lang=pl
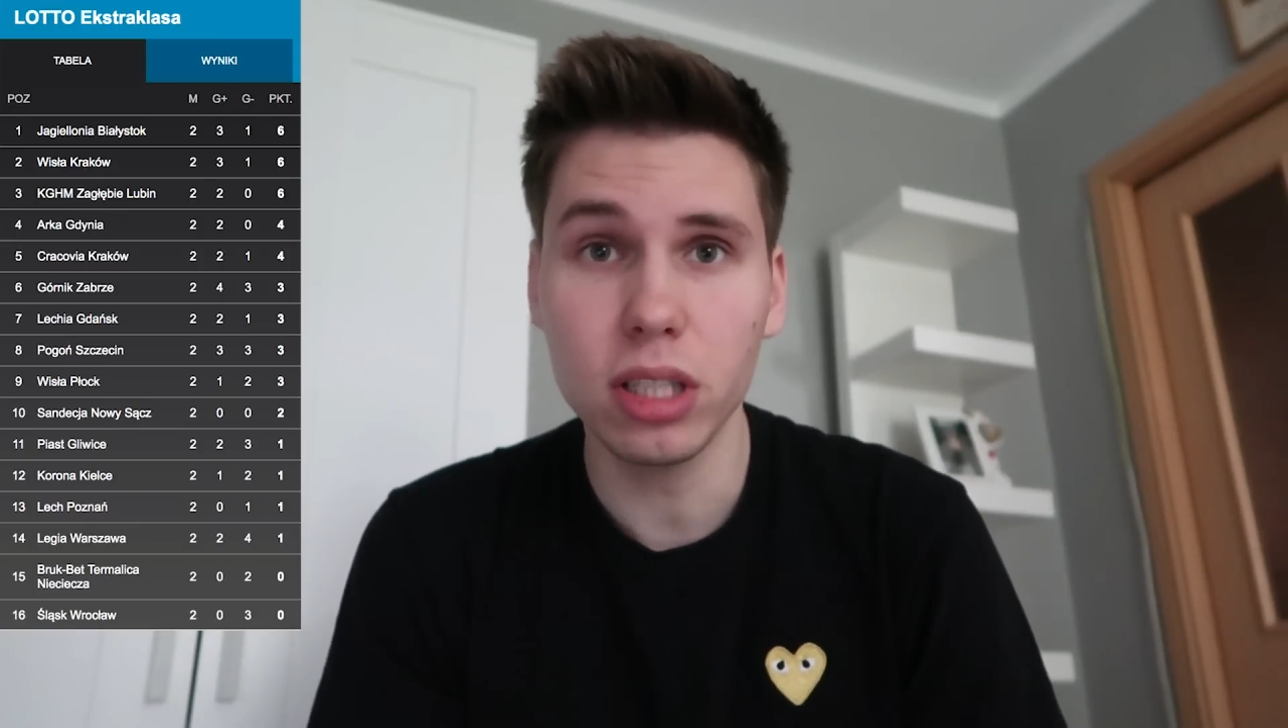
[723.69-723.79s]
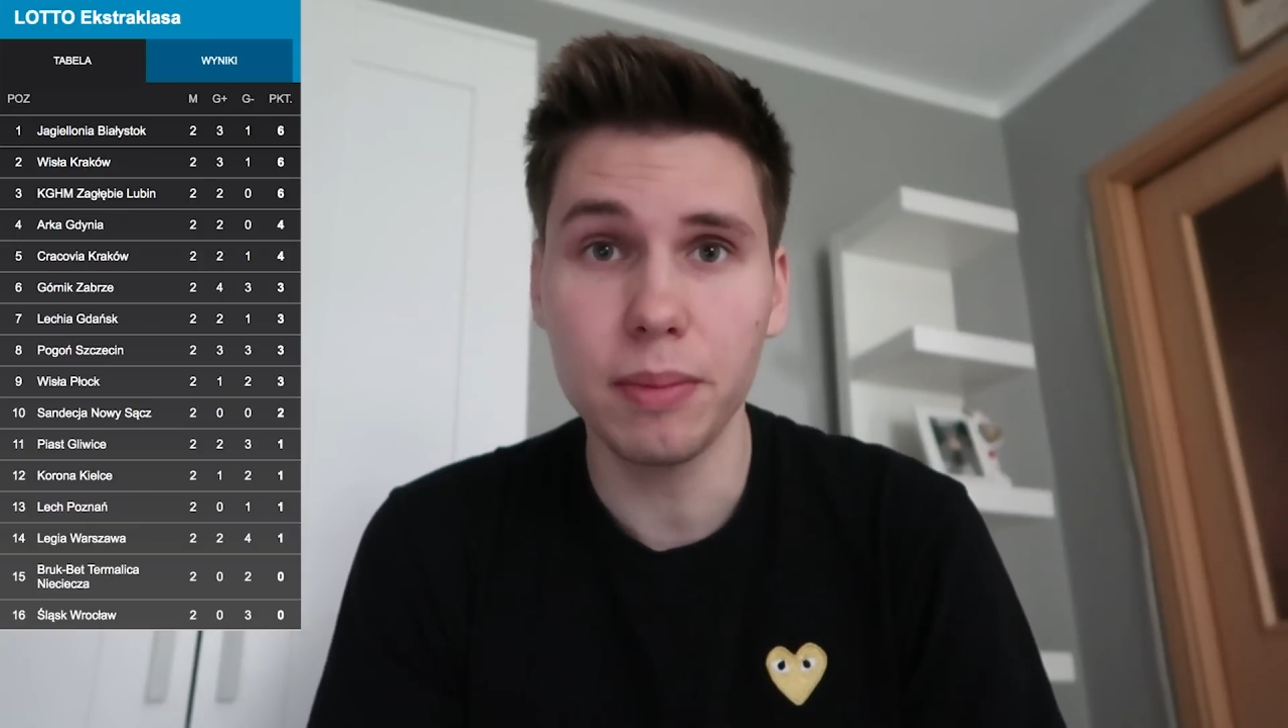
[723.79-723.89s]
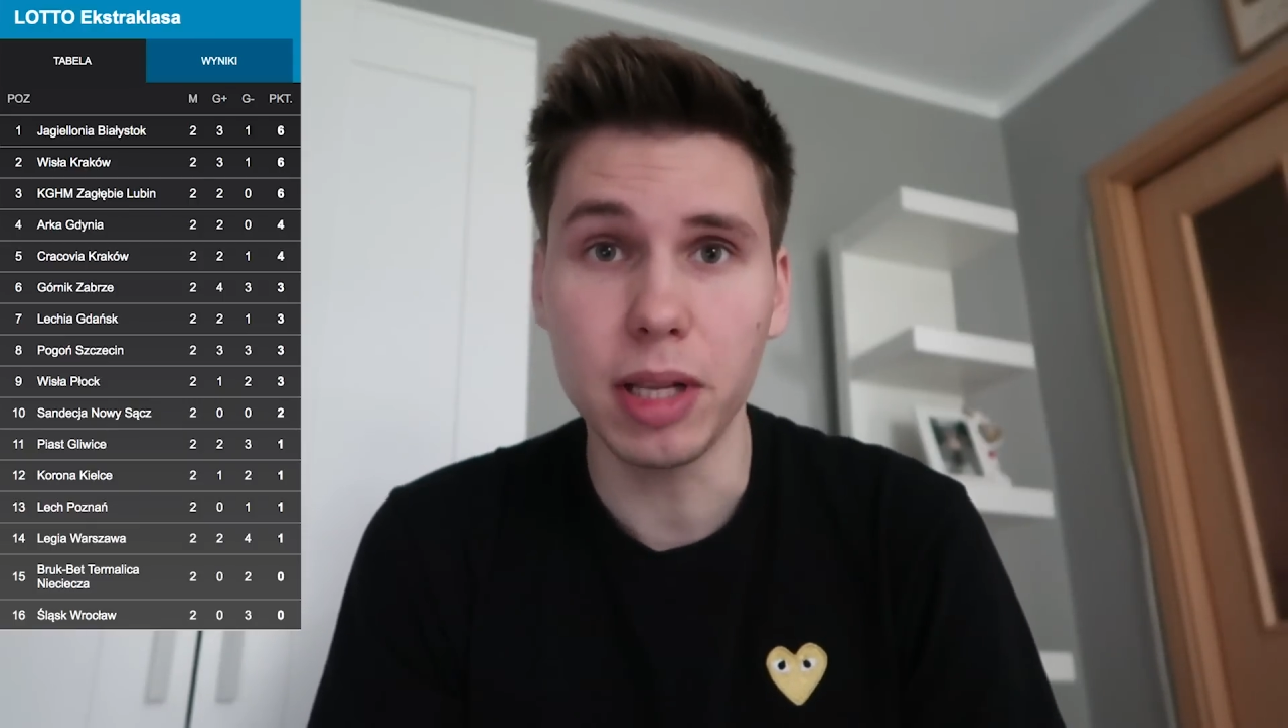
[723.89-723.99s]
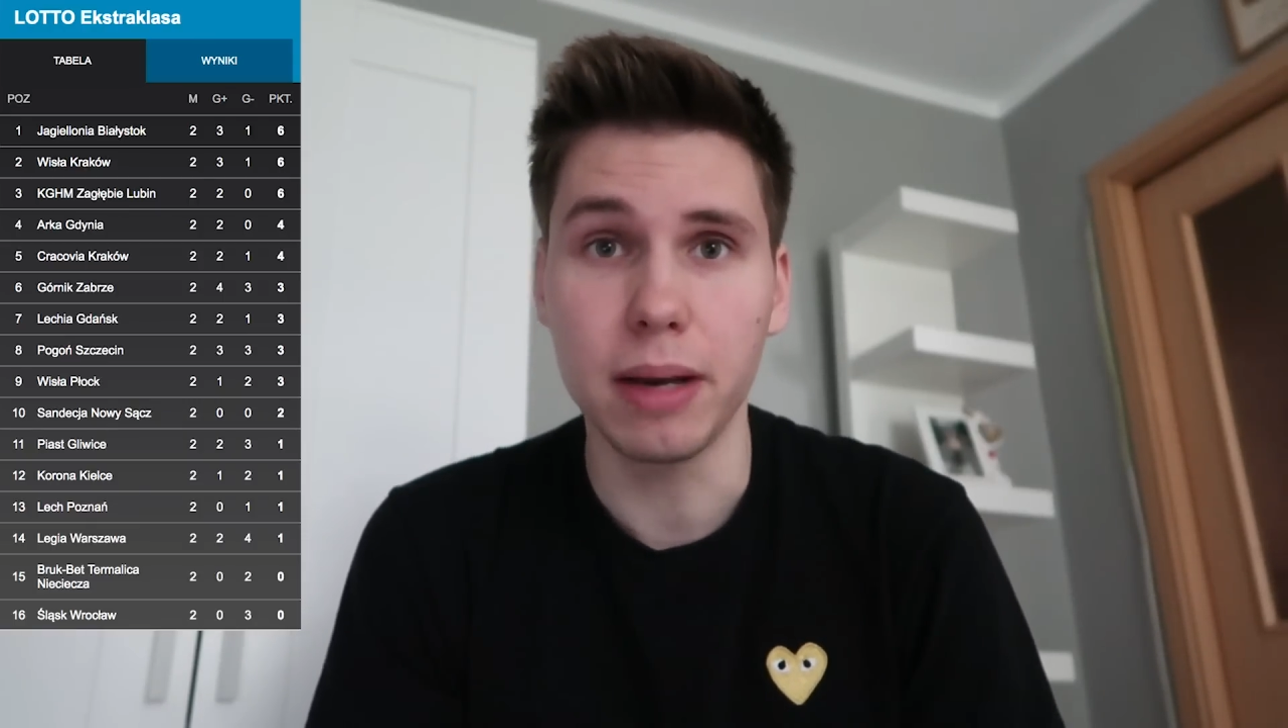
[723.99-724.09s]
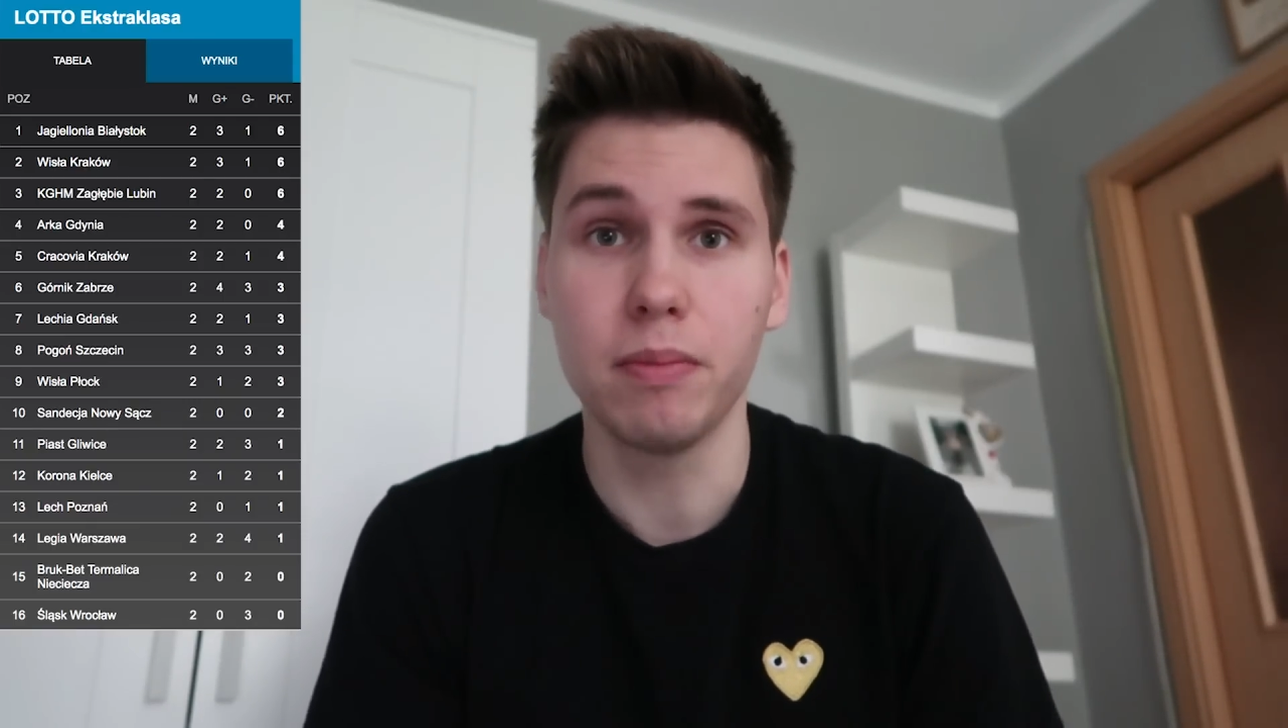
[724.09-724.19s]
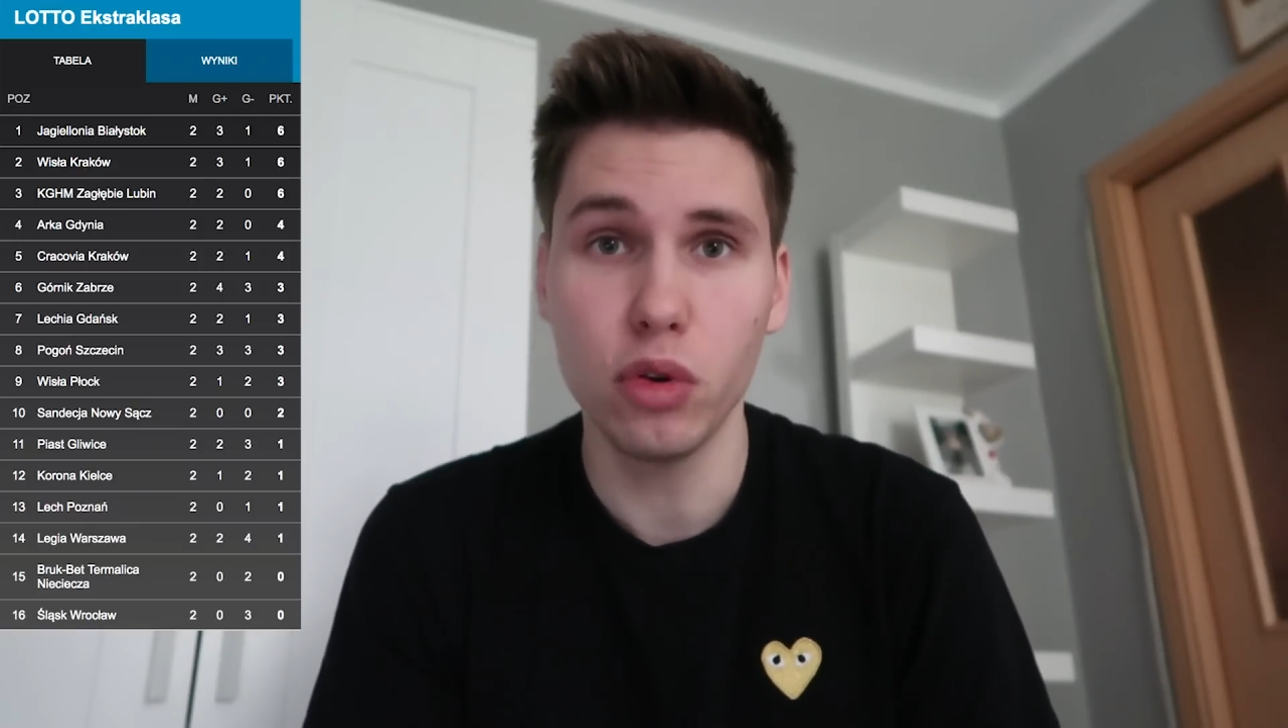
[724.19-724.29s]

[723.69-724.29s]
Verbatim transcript: ode mnie,